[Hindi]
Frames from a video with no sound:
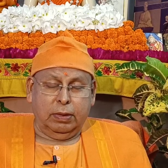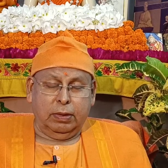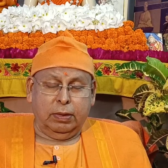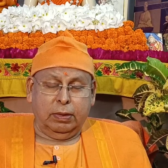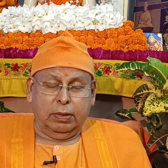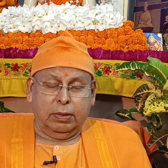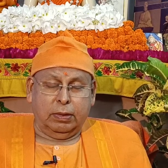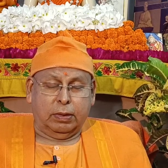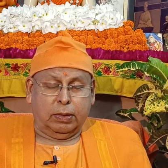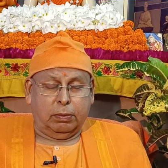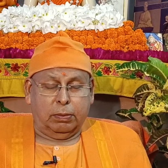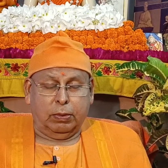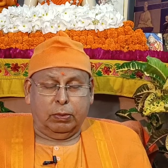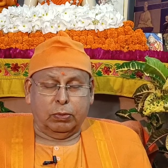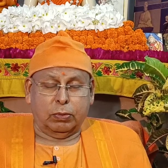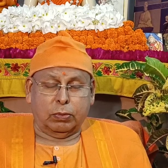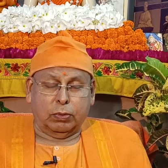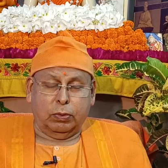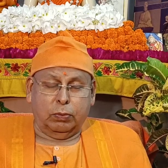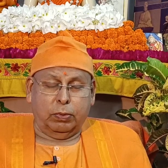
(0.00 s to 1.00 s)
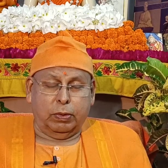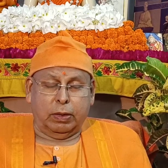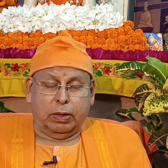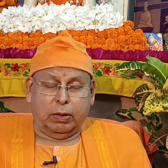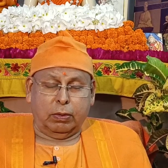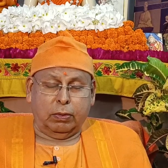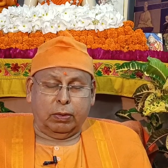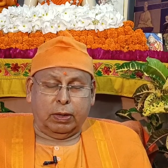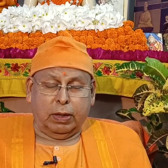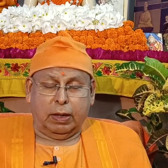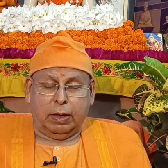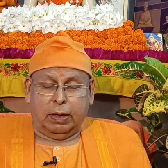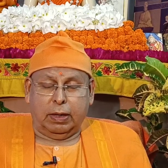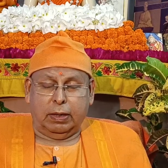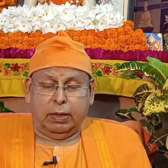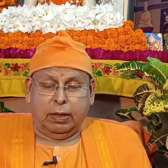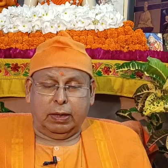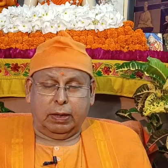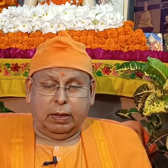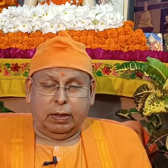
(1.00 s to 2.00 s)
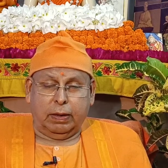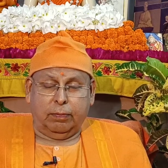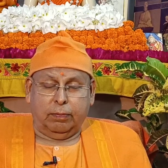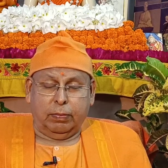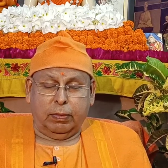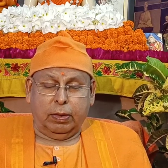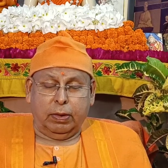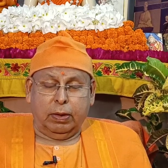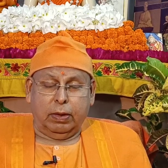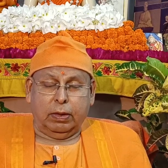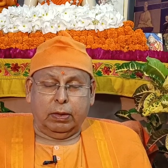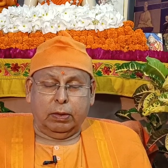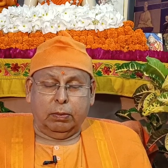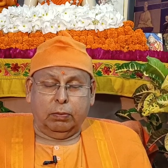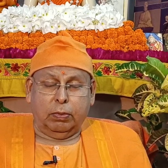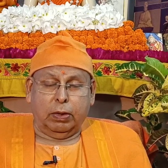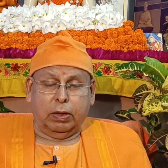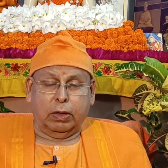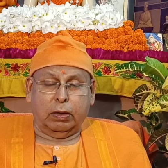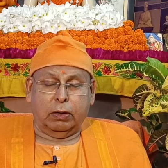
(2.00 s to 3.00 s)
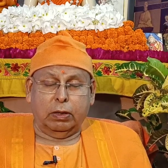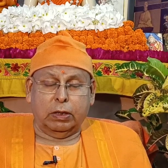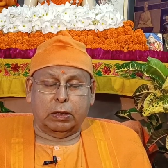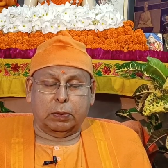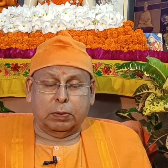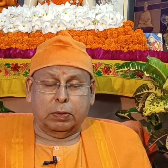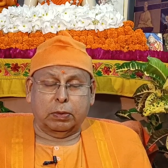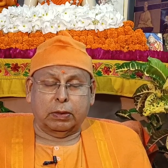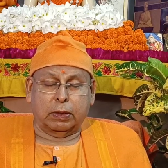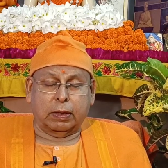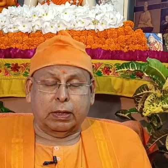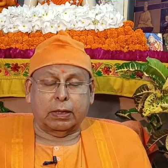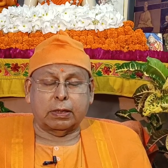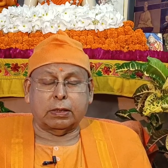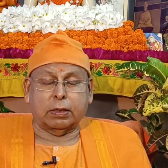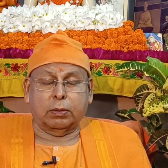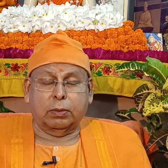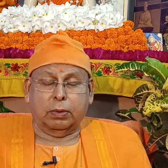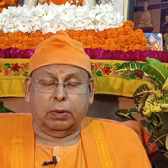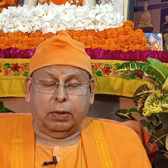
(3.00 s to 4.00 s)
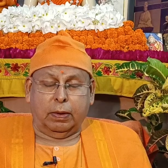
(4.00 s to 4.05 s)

तभी उसको बैराग्य कहला जाएगा तो बैराग निष्क्रिय होता कैसे होगा